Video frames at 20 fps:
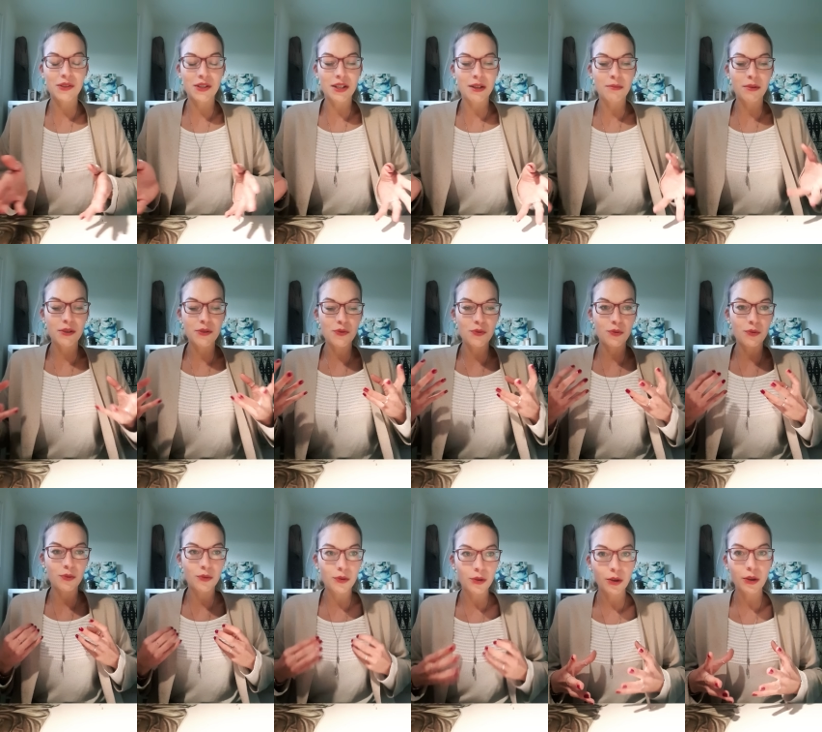j'ai l'impression
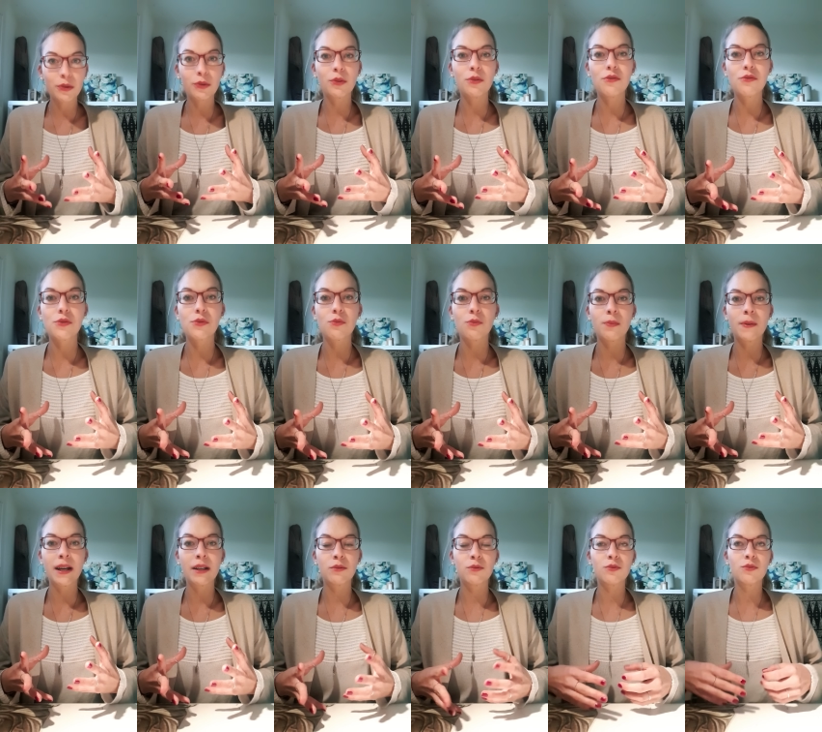qu'on retrouve son
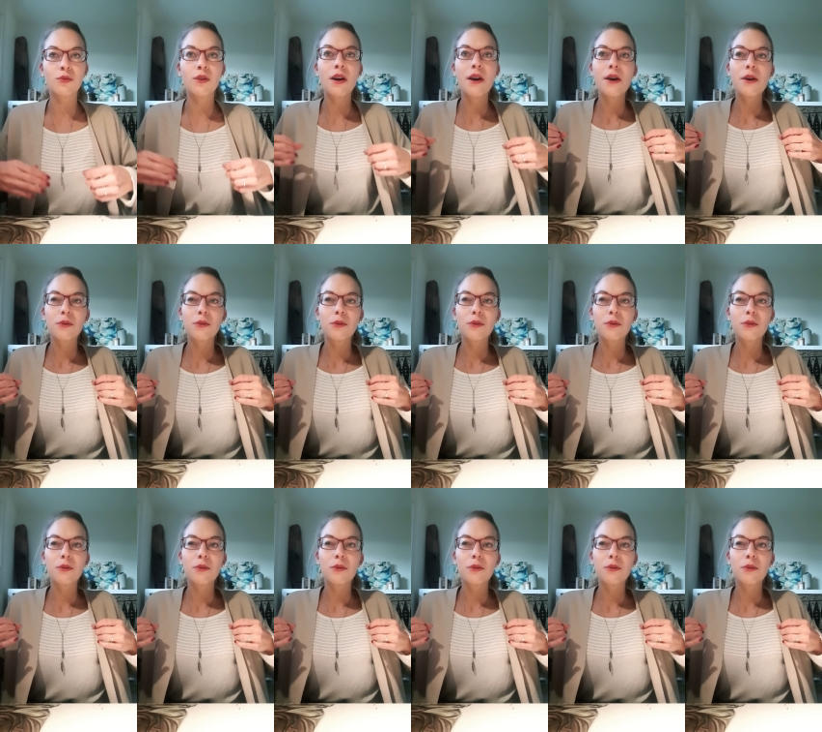bagou,